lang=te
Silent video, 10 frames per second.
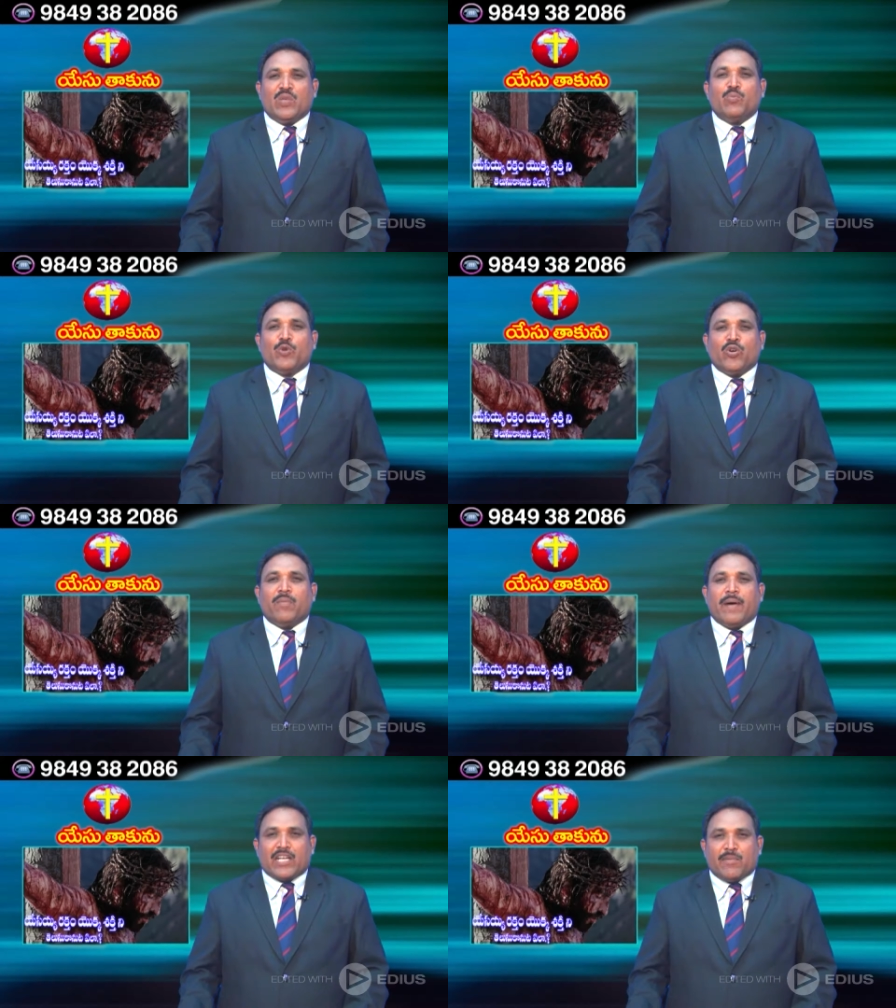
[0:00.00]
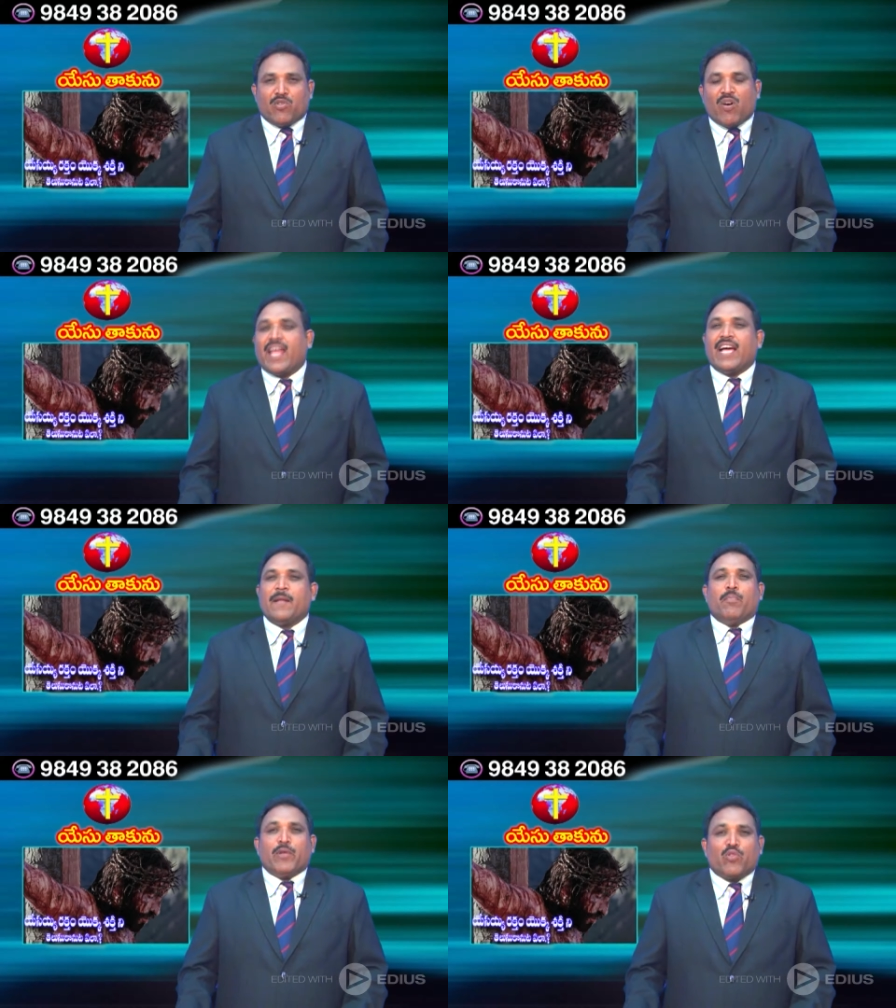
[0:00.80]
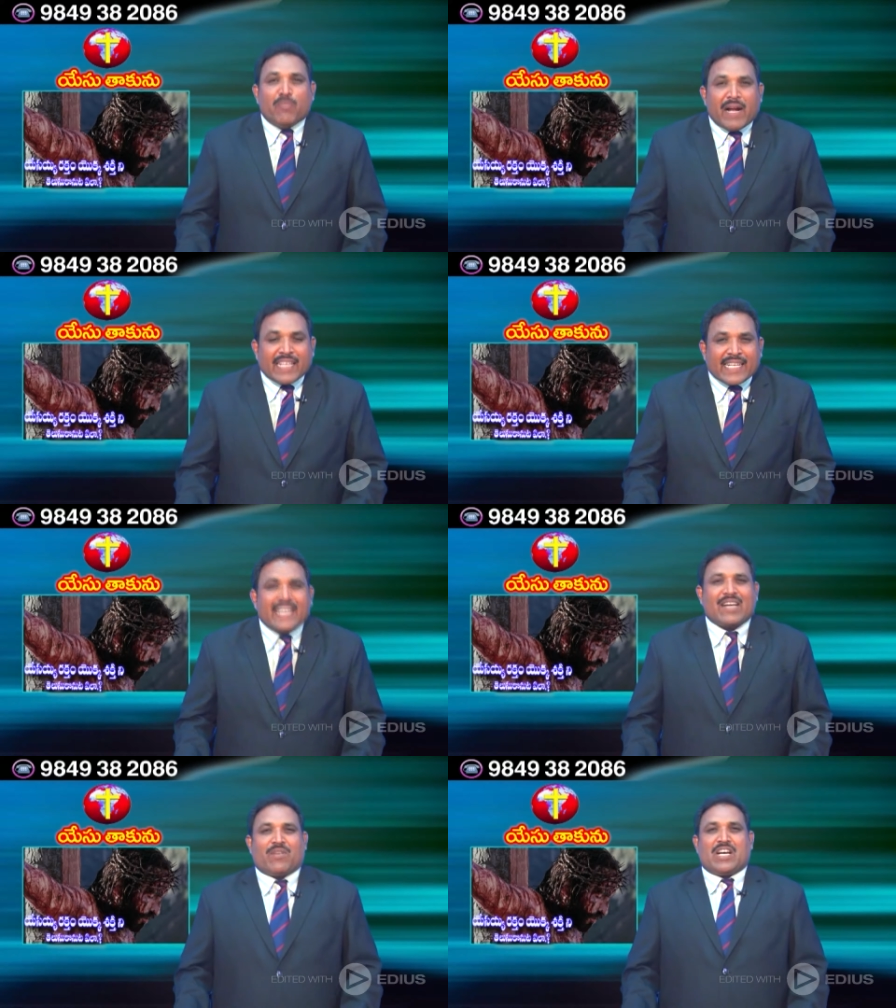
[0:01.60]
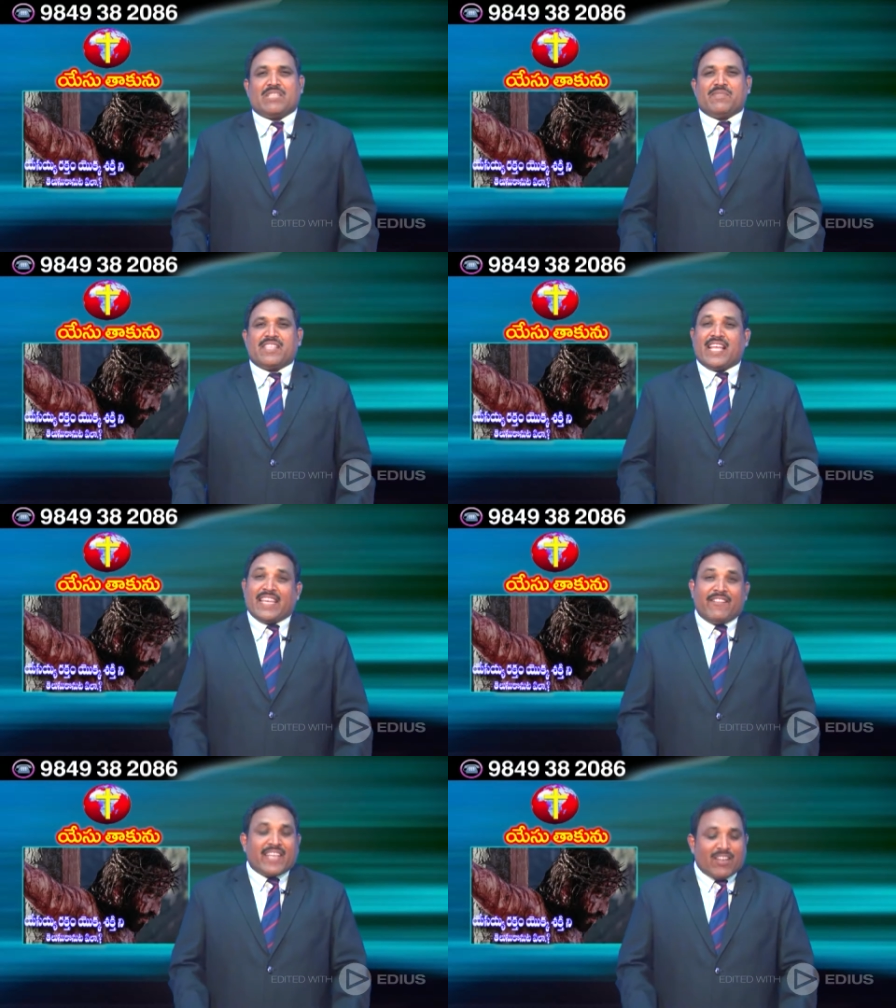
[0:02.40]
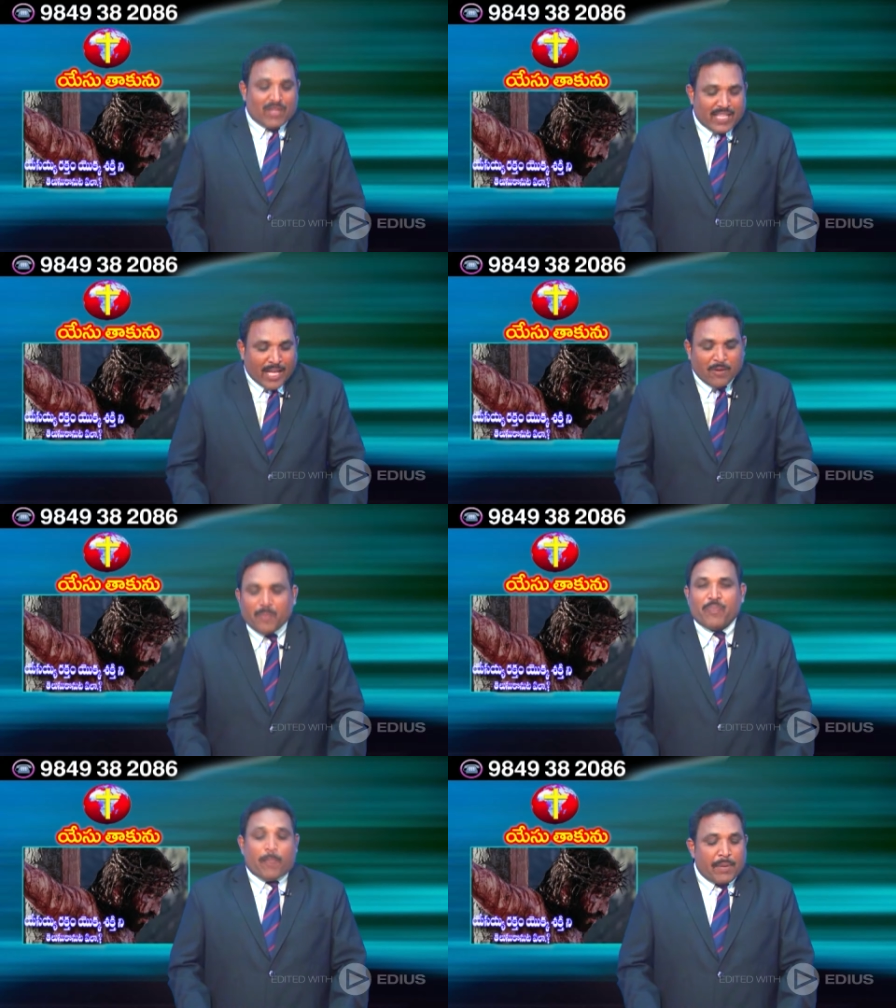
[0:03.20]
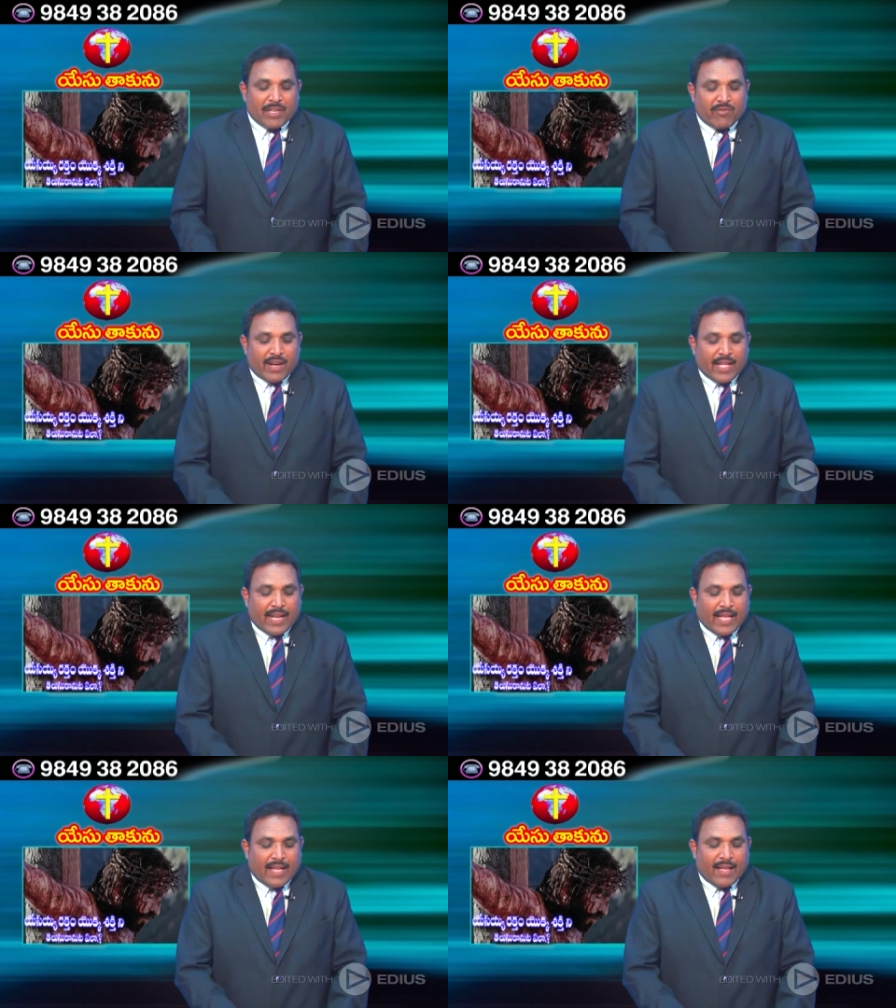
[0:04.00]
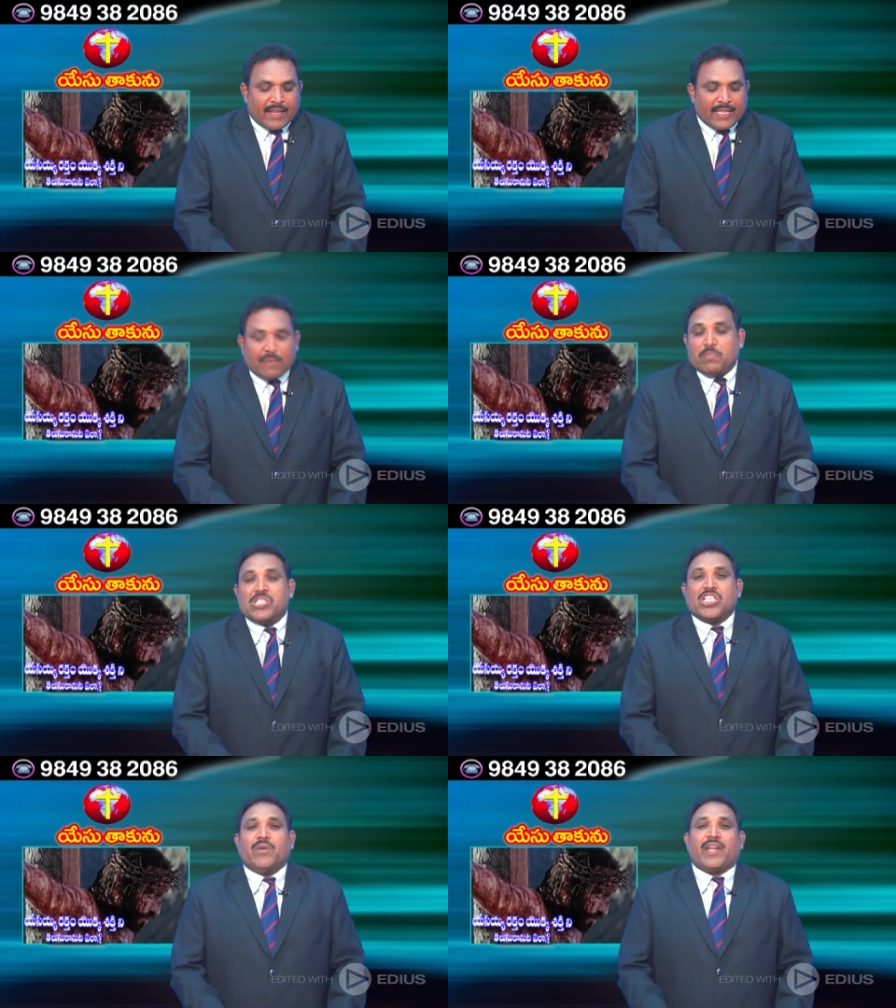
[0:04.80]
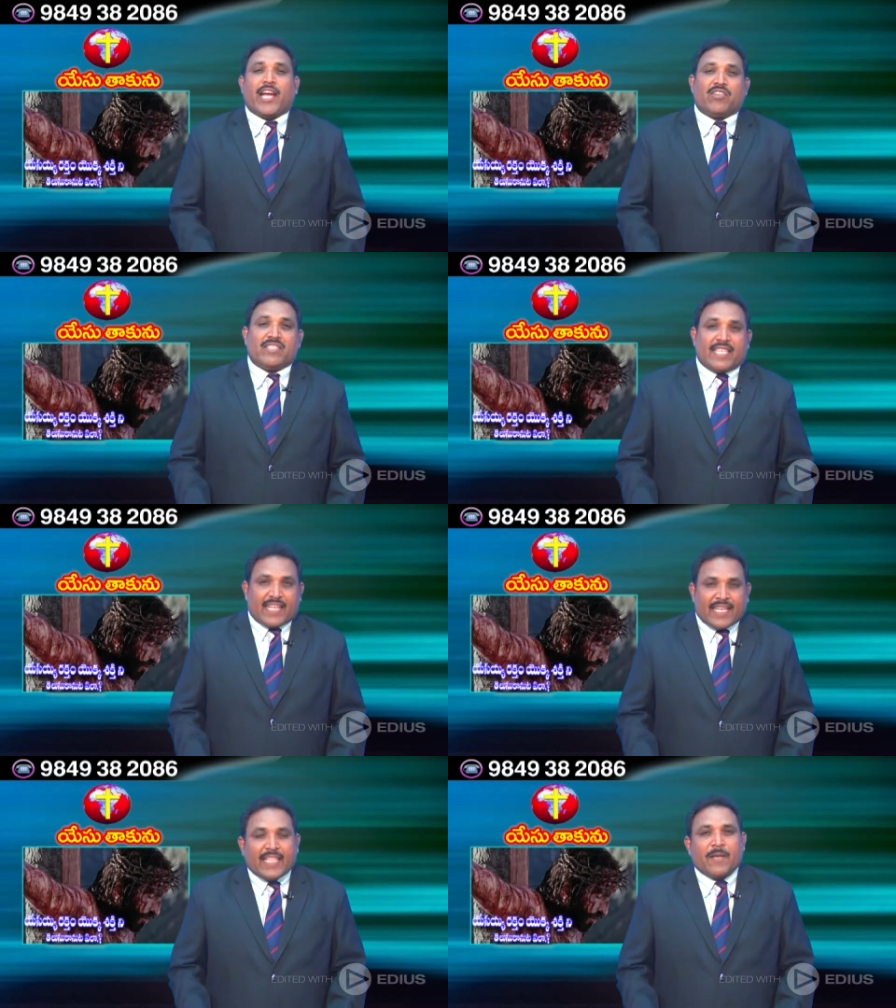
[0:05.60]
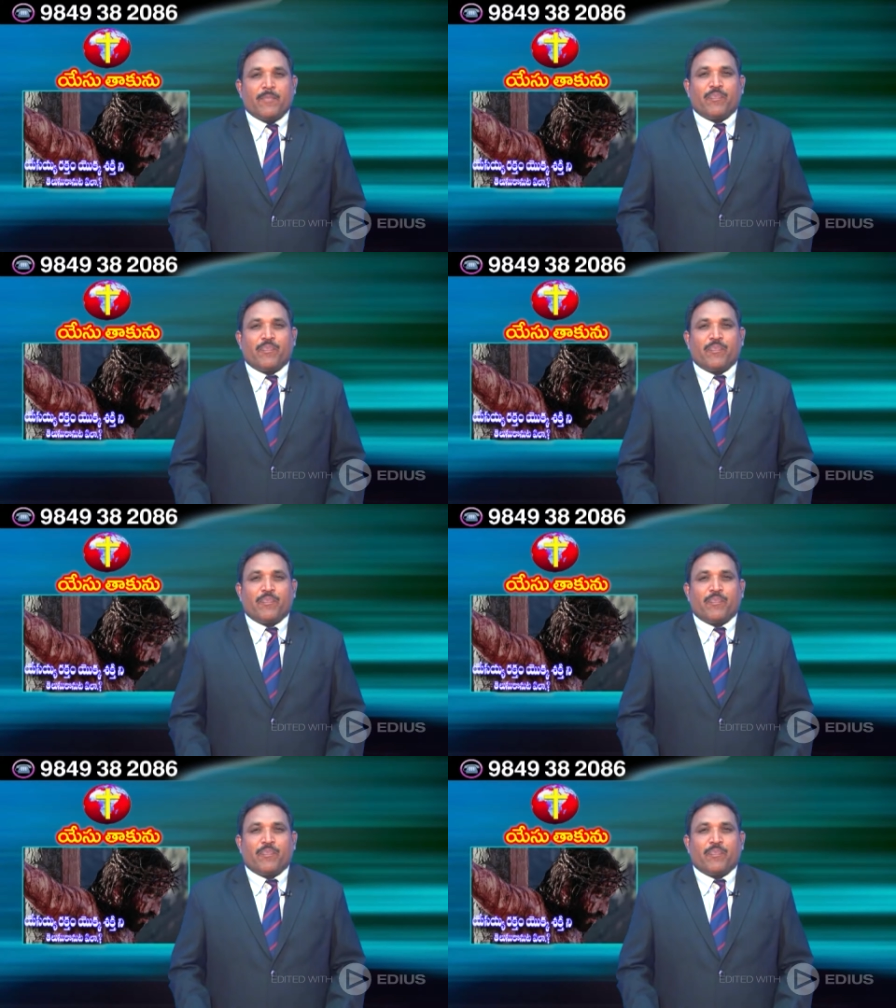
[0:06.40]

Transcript: ఈ మూడవ భాగం ద్వారా మీతో మాట్లాడటానికి అవకాశం ఇచ్చిన దేవునికి వందనాలు ప్రేమటి వర్లరా ఇది పుస్తకం రాయటం జరిగినది